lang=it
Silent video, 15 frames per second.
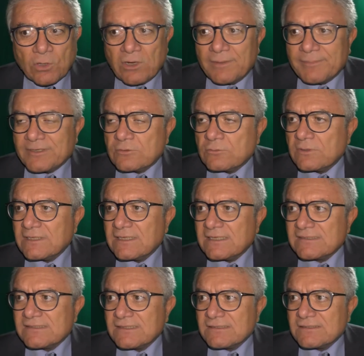con l'apertura
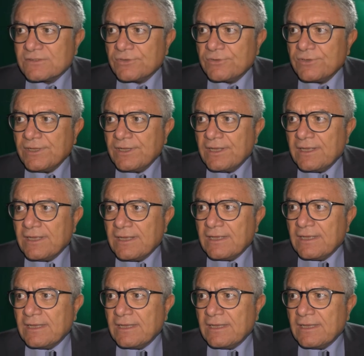della stazione